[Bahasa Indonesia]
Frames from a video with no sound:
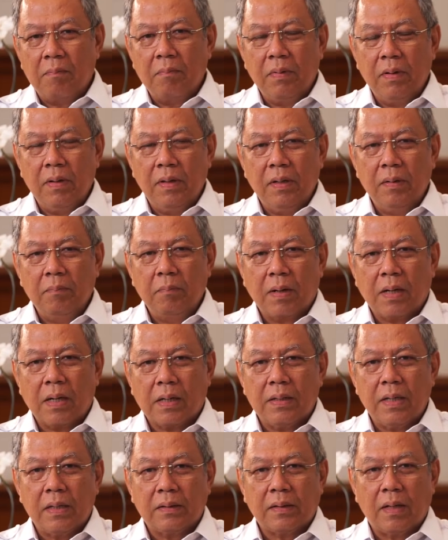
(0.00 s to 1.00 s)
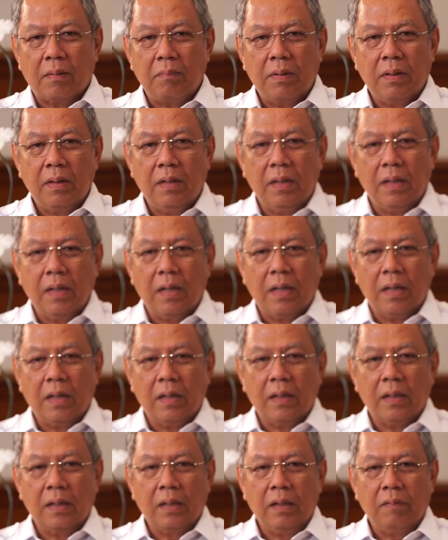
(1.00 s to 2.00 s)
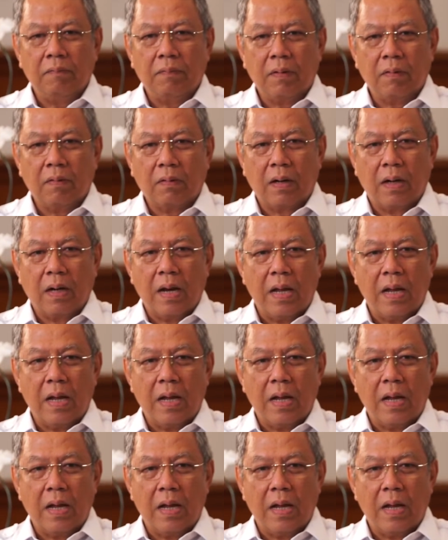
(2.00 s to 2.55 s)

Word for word: Kami bekerja sama dengan event